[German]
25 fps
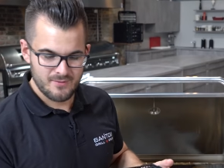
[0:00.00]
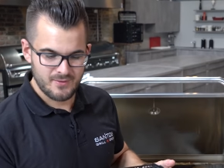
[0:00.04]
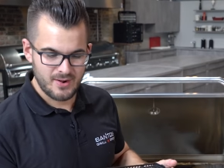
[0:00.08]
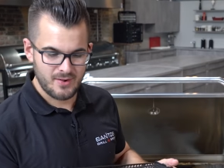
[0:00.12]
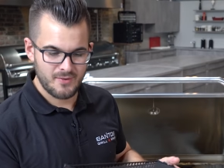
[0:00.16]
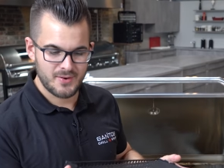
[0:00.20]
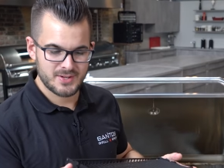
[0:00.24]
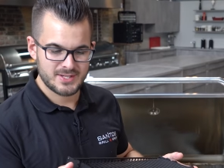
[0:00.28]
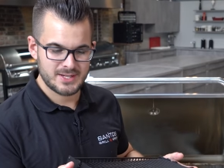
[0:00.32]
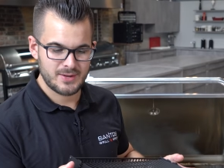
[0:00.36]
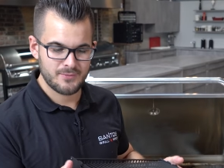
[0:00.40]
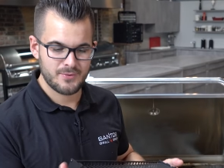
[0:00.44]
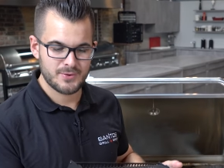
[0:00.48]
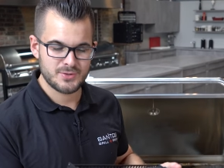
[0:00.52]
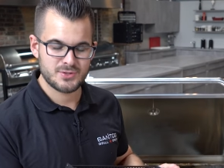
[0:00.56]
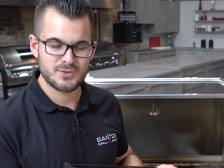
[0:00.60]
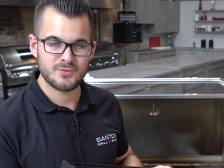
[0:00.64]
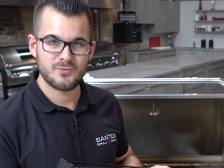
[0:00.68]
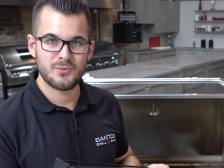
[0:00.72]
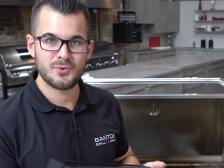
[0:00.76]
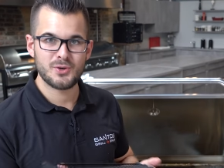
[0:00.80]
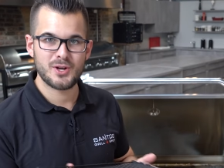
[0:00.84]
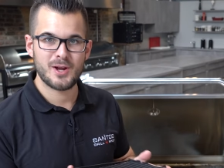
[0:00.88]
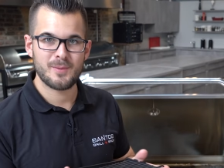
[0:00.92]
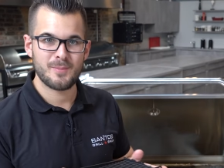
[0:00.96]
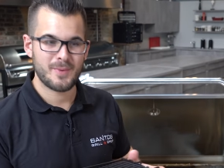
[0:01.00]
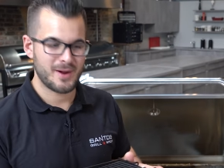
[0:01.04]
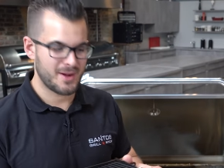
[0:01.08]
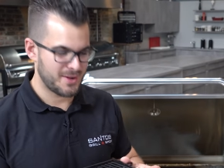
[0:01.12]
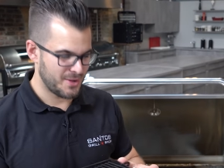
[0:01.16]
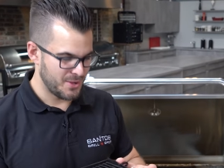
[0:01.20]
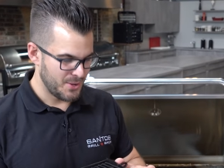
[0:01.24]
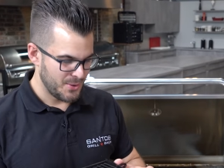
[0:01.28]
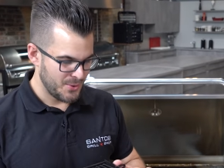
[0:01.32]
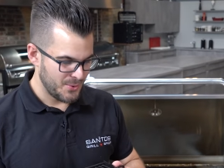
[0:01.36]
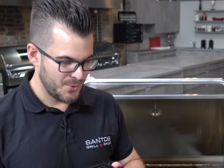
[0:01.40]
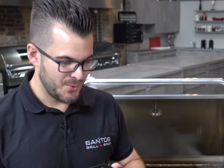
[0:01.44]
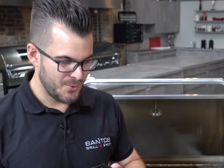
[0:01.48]
weil wir es einfach so wunderbar
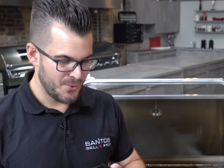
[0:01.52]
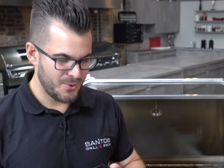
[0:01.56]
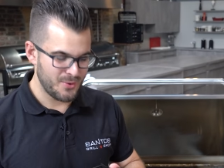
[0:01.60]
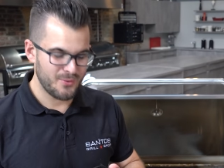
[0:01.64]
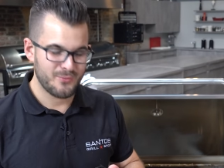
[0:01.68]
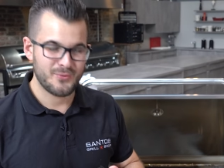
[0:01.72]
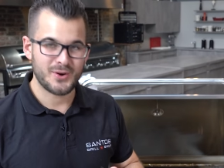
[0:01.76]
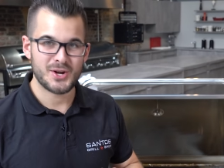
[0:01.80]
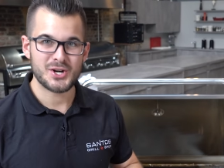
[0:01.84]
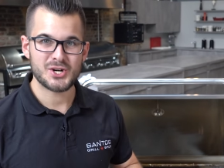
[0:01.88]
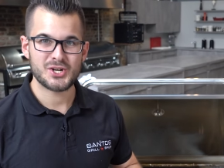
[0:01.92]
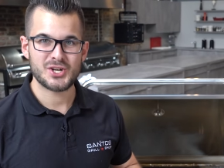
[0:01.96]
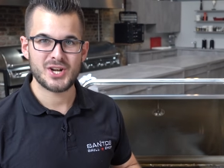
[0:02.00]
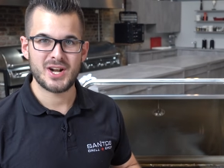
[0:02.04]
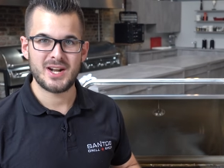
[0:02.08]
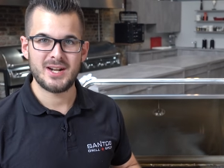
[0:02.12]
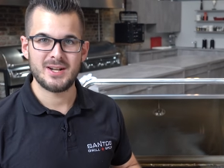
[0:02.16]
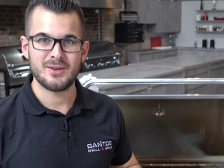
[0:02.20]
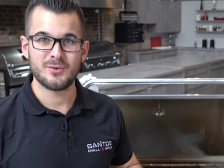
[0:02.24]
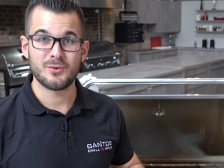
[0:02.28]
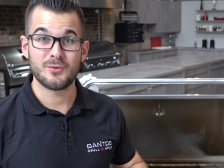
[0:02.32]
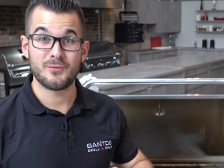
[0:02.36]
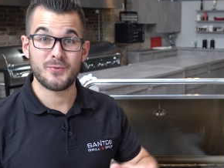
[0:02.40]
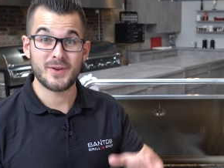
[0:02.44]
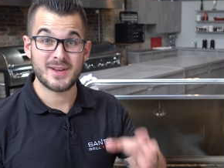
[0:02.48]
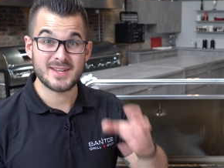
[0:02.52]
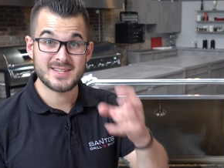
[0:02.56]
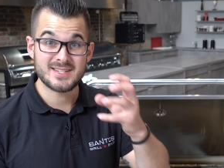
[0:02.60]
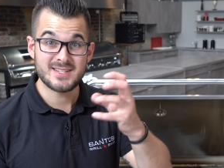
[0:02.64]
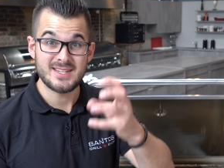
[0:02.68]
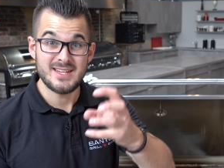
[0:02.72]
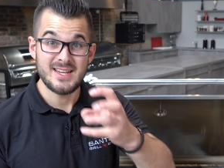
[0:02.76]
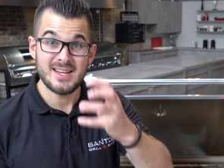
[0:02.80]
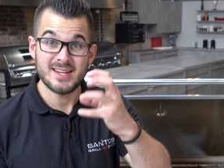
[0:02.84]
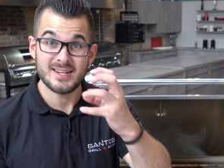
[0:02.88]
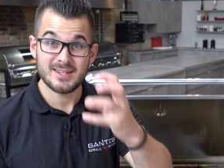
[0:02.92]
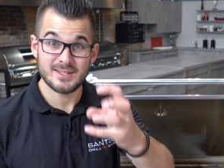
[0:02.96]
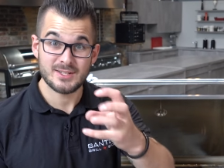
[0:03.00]
Höhen verstellen und
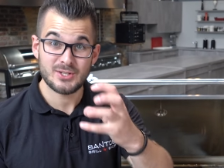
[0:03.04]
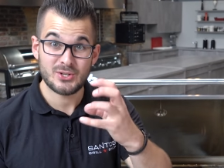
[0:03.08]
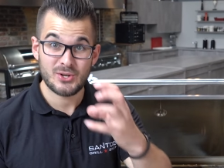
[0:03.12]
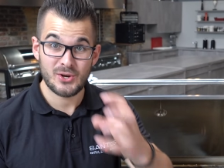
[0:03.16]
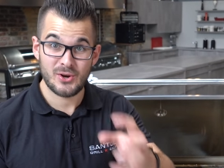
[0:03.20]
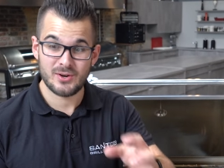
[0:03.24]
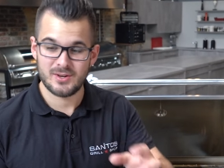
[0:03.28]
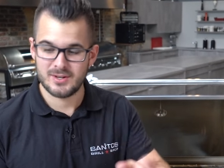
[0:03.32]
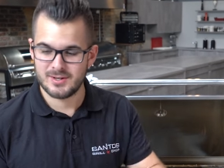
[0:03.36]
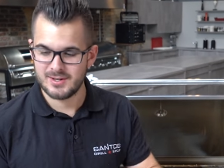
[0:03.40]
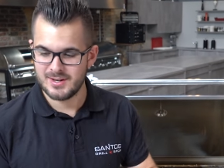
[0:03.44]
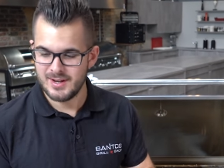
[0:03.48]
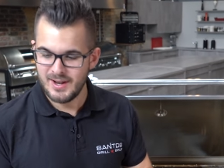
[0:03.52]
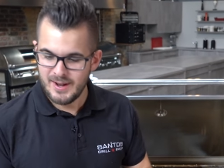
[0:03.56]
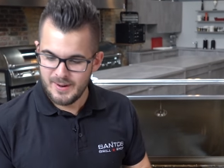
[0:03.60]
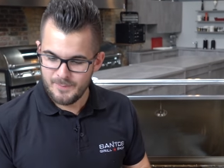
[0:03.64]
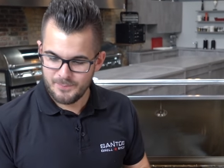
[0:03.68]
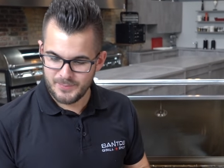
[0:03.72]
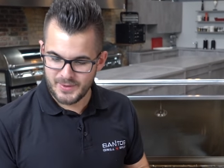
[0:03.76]
fixieren können.